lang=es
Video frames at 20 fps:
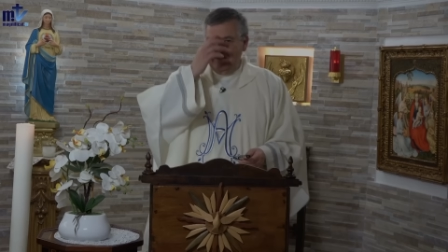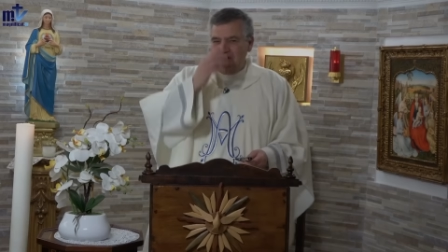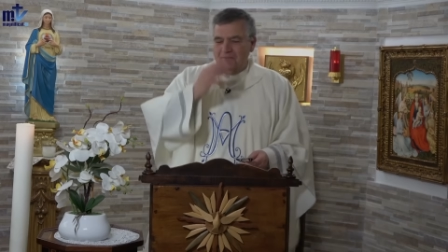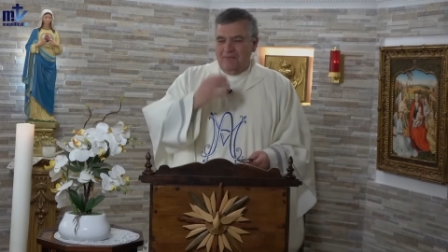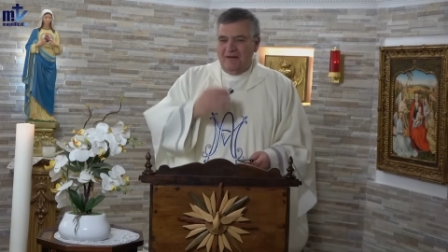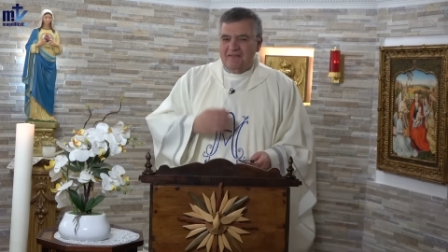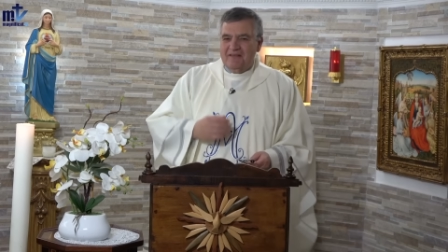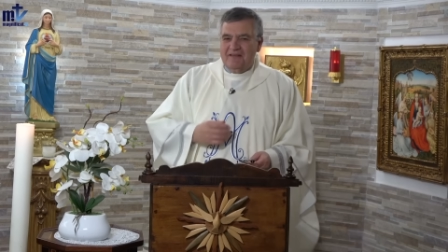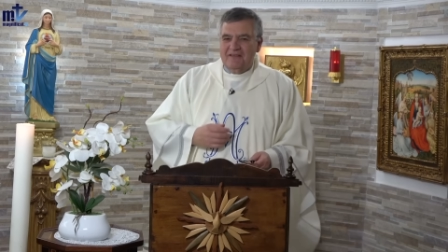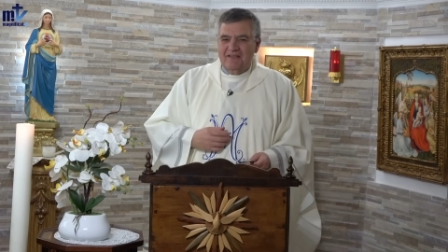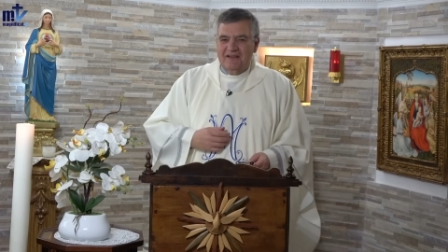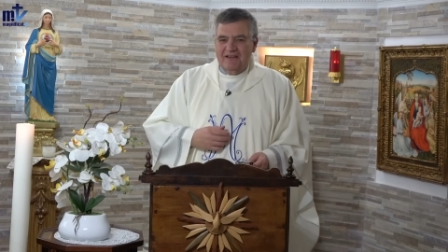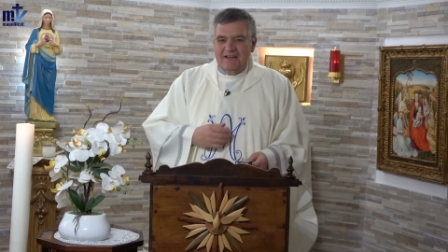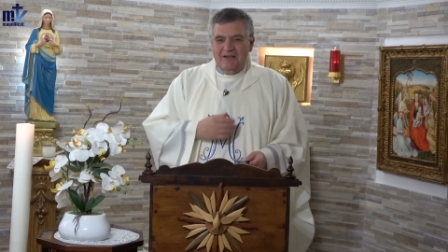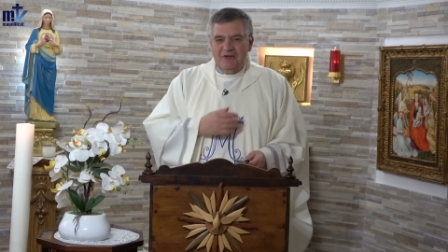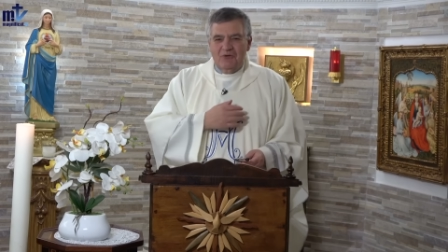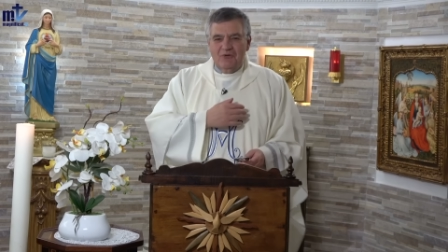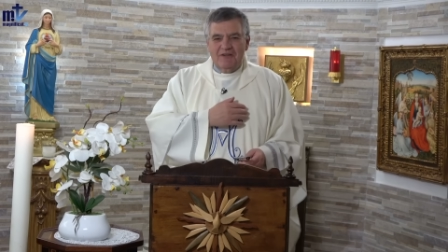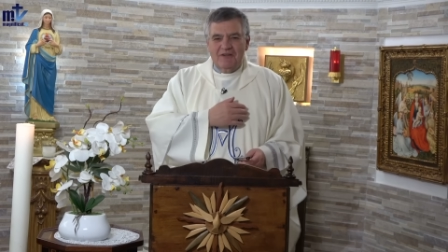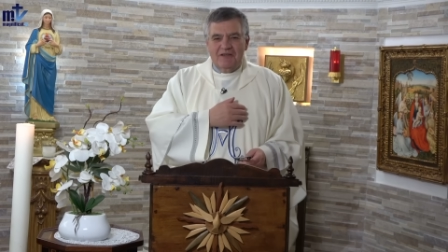Padre, del
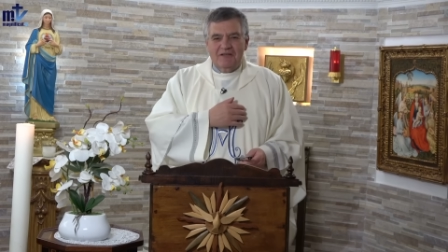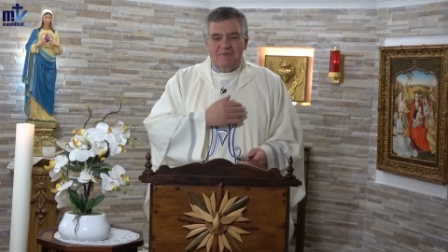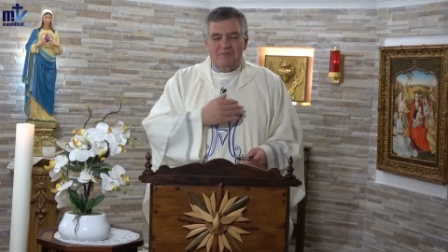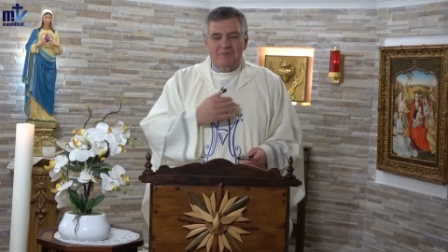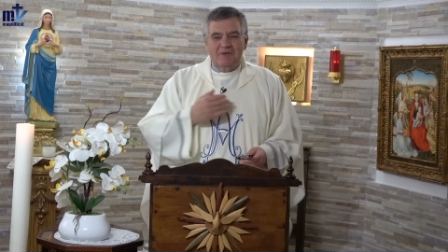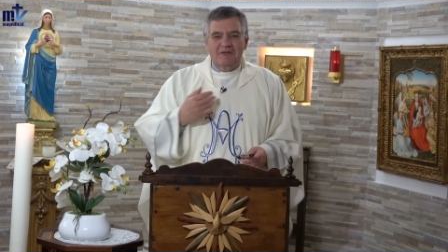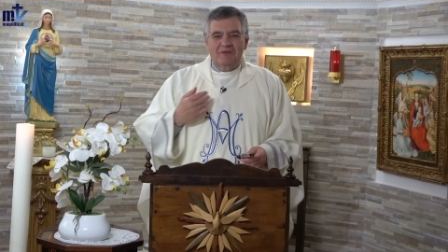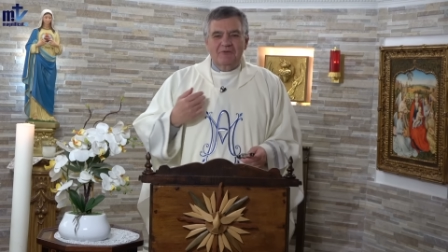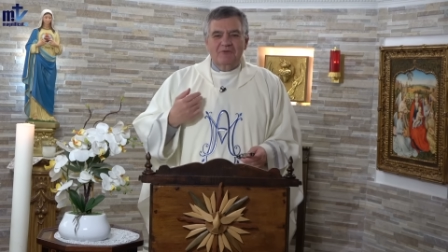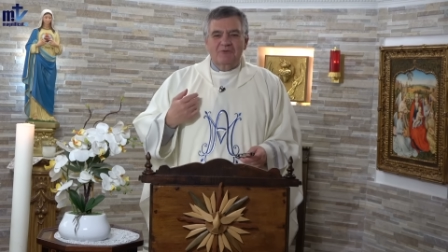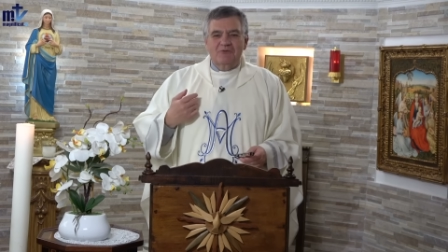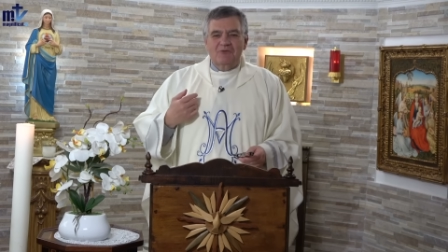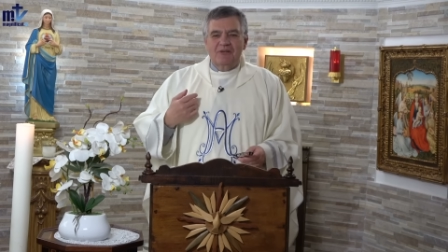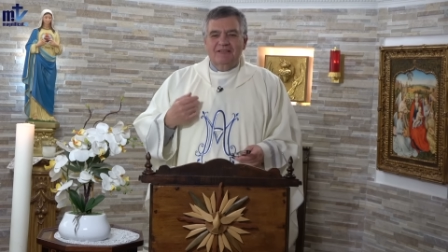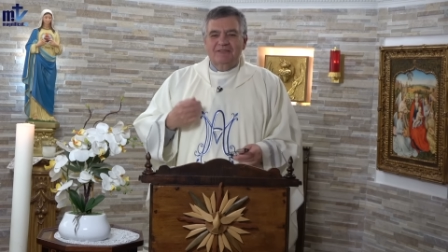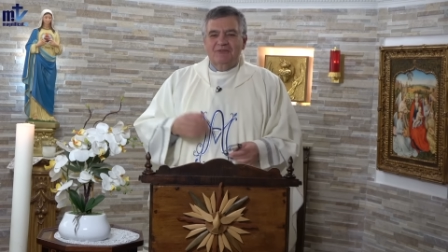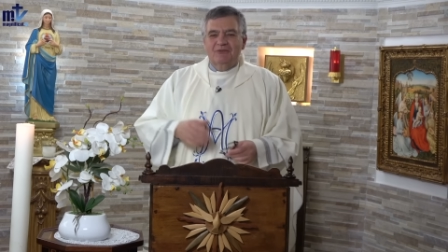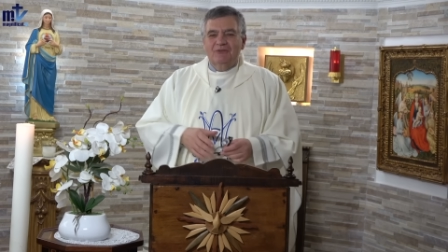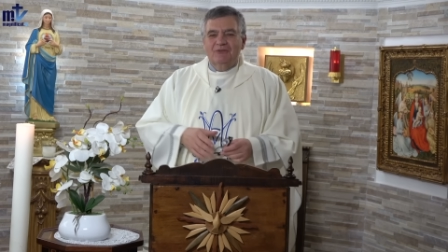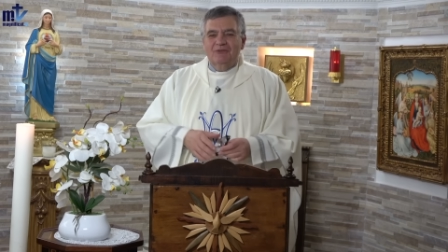Hijo, del Espíritu
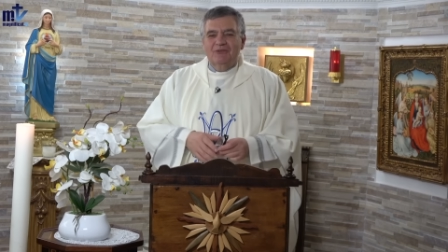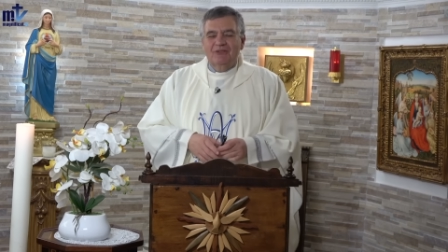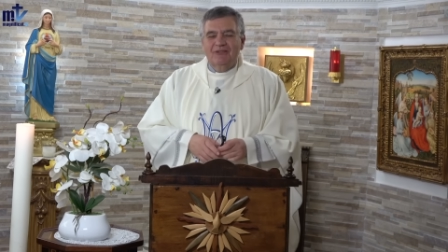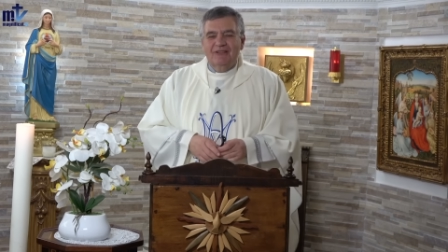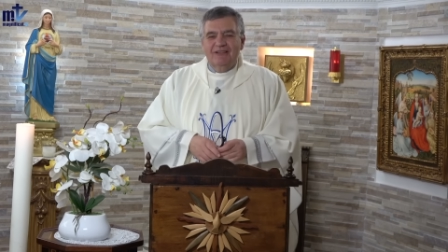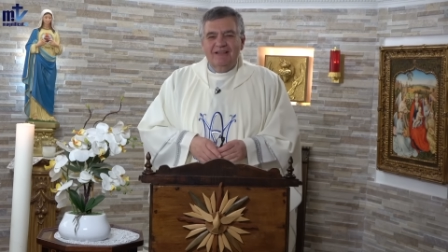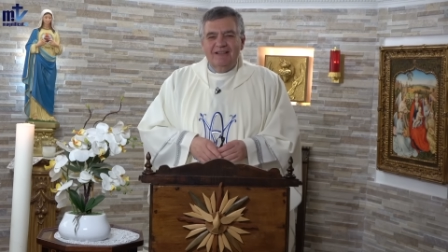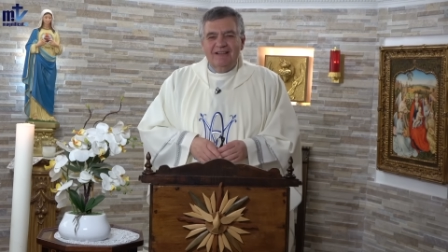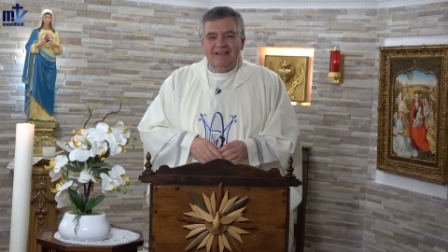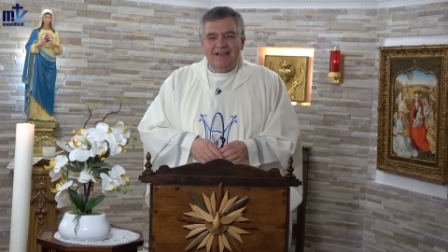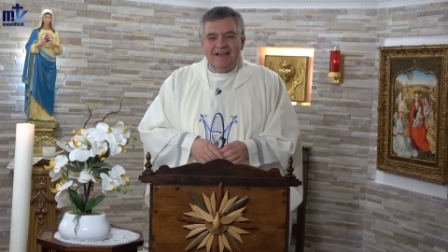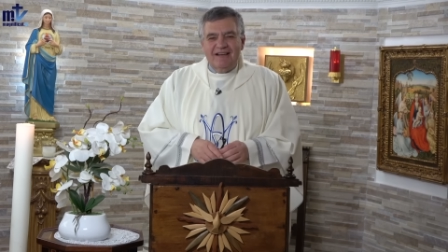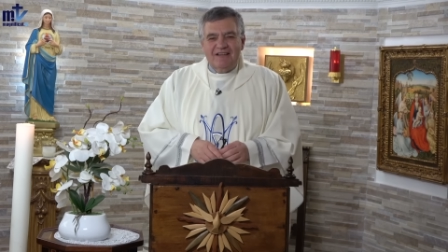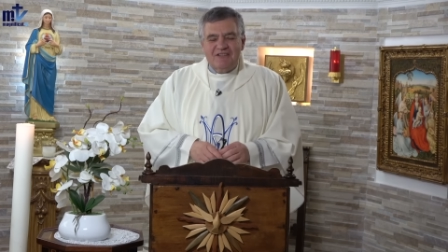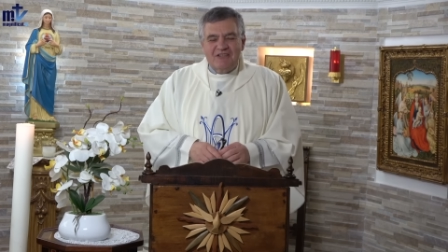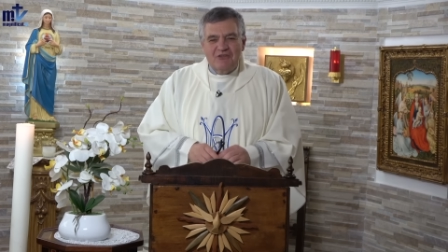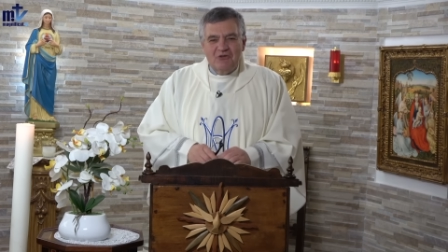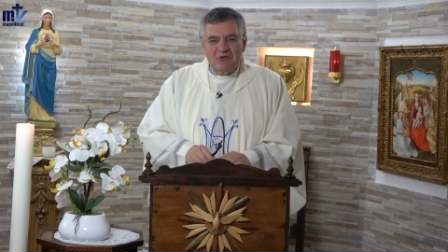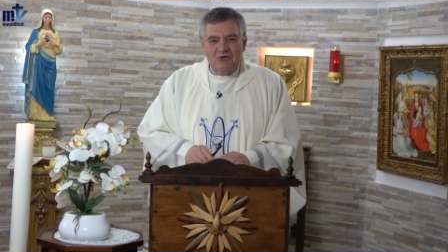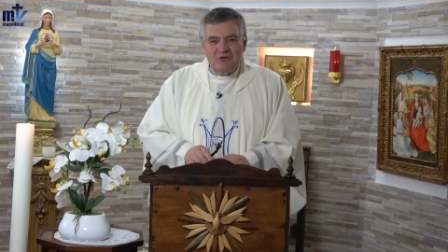Santo. Amén. El
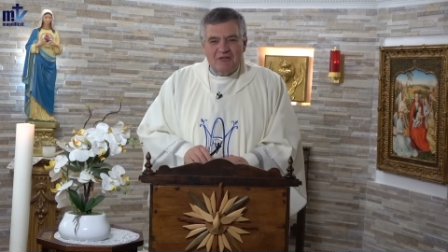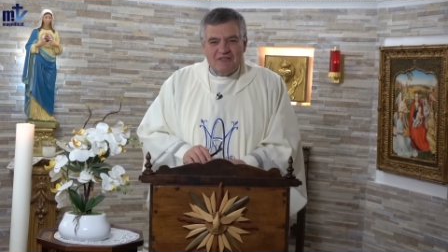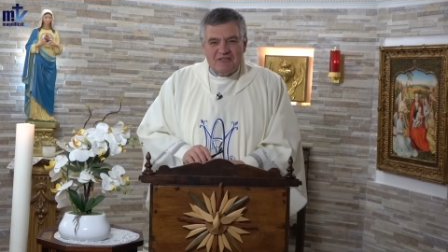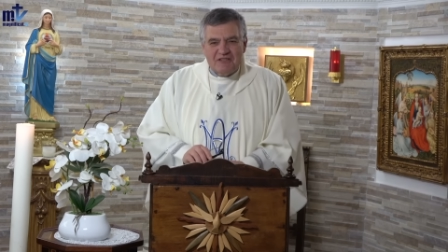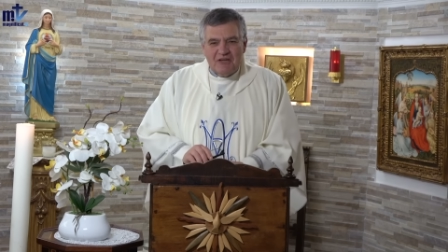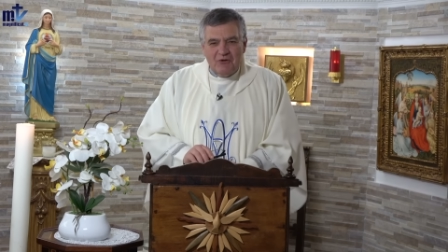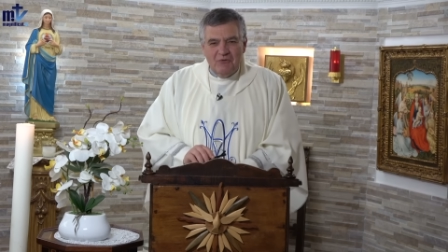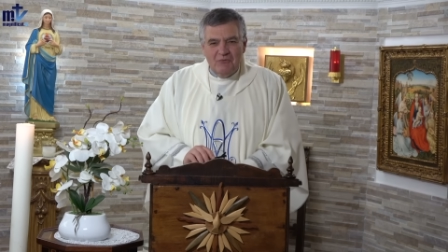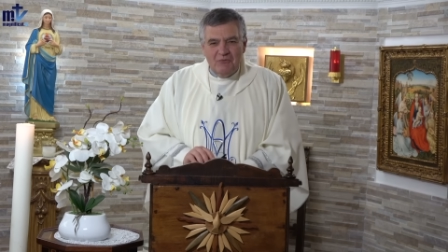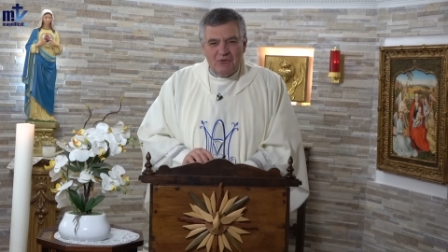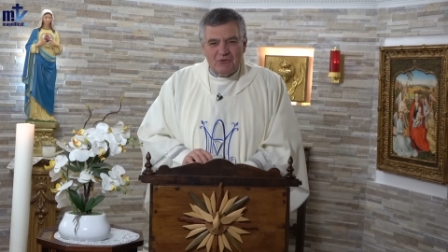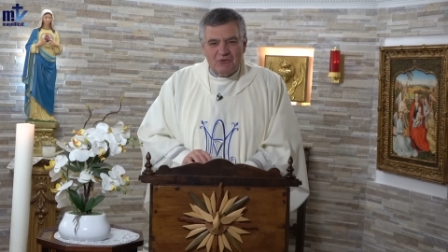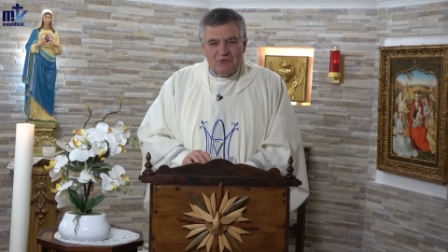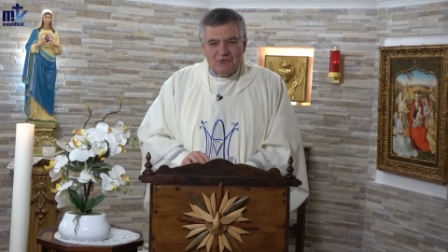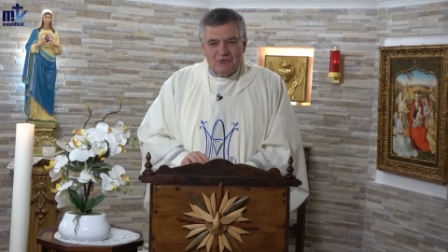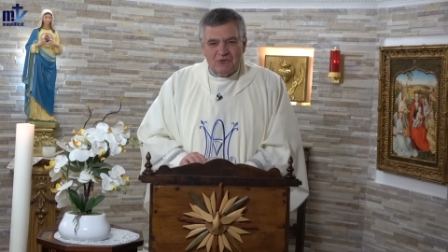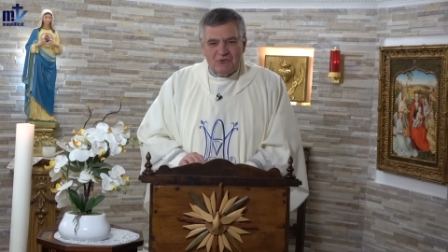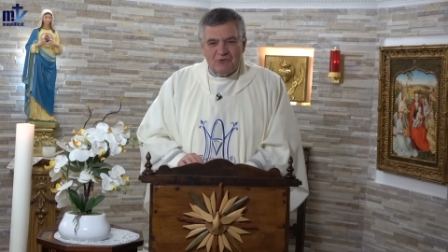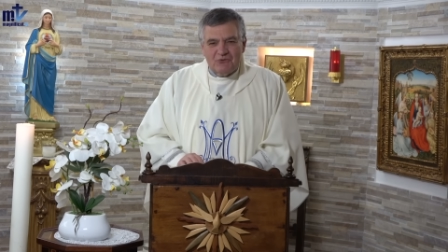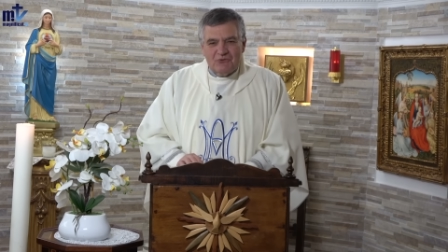Señor esté con
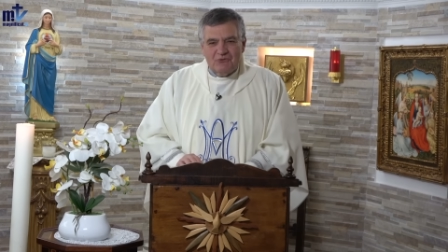vosotros.